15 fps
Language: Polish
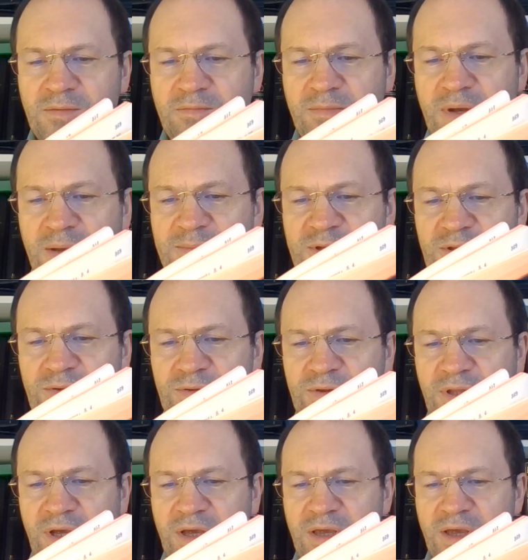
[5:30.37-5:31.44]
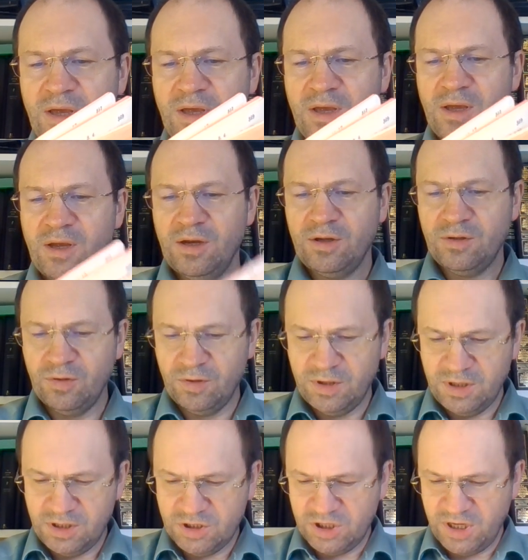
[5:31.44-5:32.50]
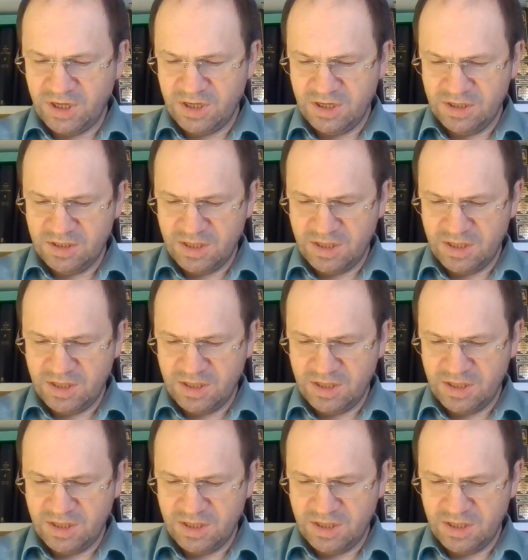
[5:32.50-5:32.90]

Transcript: Mamy tutaj, który grzechy